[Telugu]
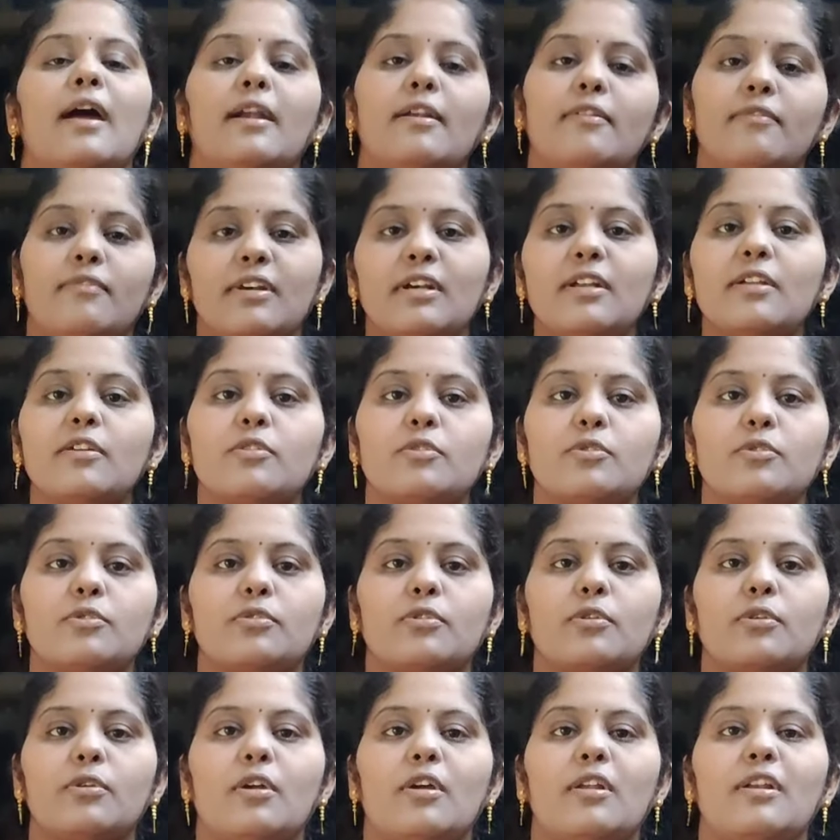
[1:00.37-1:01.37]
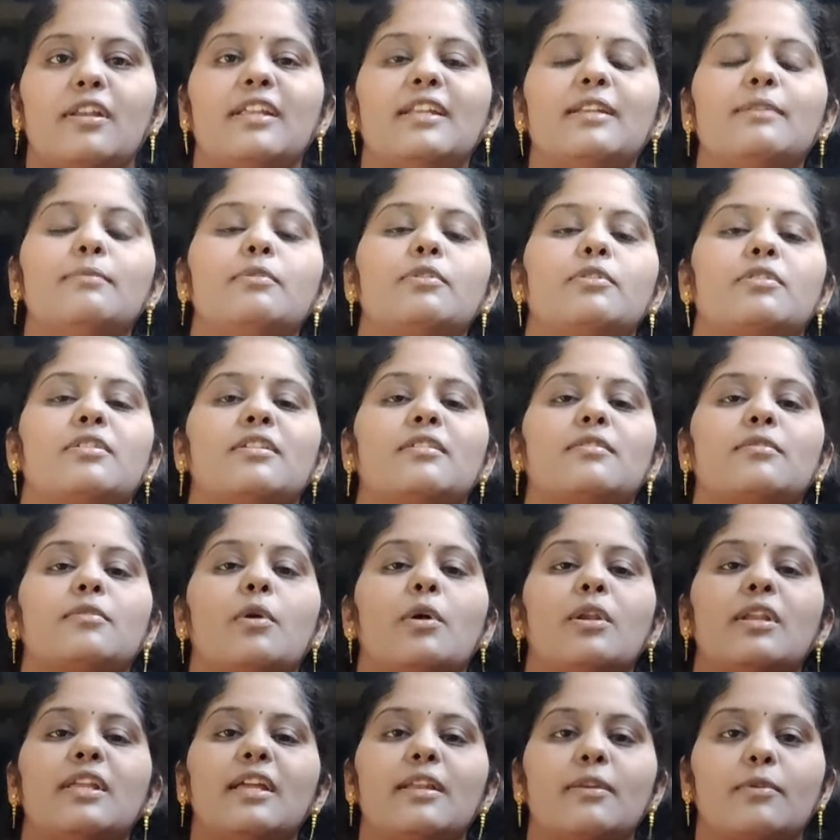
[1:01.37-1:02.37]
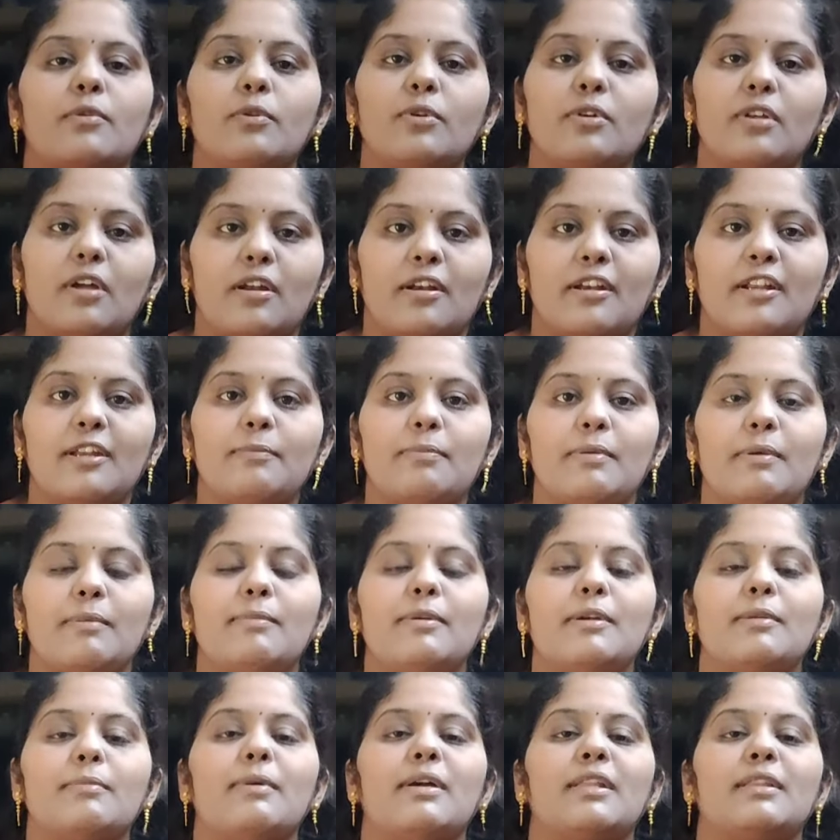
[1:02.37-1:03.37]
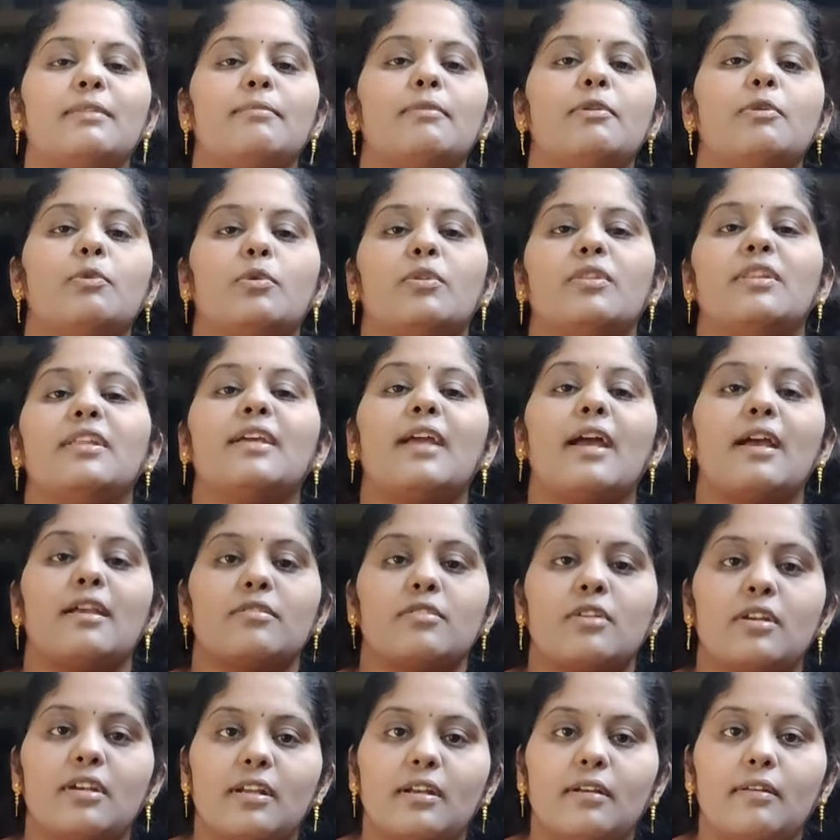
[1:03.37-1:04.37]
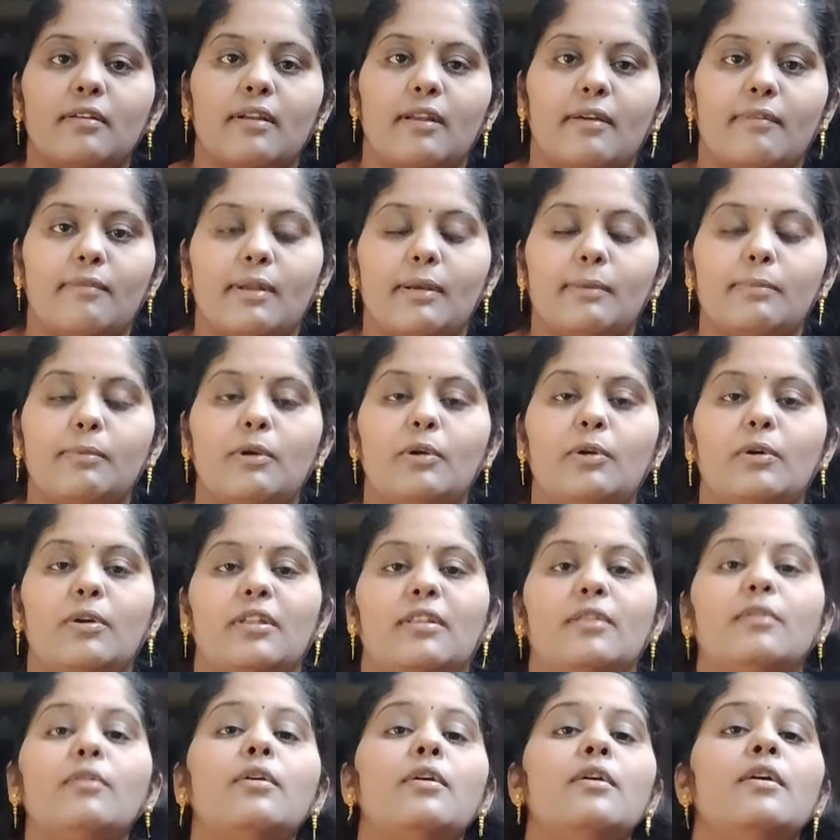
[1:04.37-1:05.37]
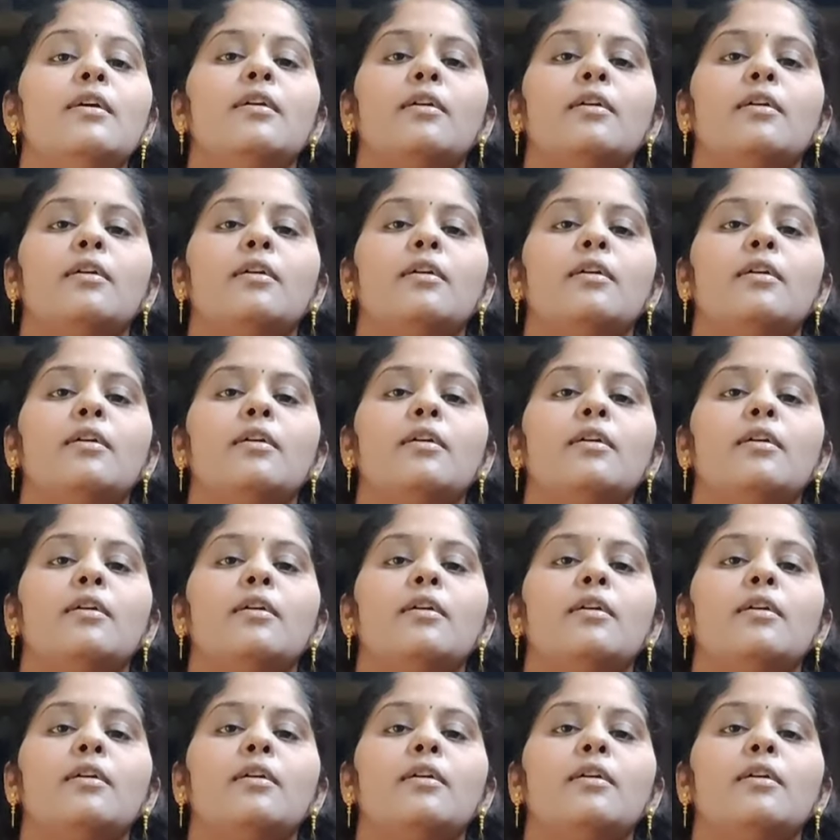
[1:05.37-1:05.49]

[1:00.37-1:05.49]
అండ్ వీడియోస్ చూసుకొని ఆన్లైన్లో బుక్ చేసుకోవాలి అనుకుంటే ఆన్లైన్ పేమెంట్ మాత్రమే ఉంటుంది క్యాష్ ఆన్ డెలివరీ అవైలబుల్ ఉండదు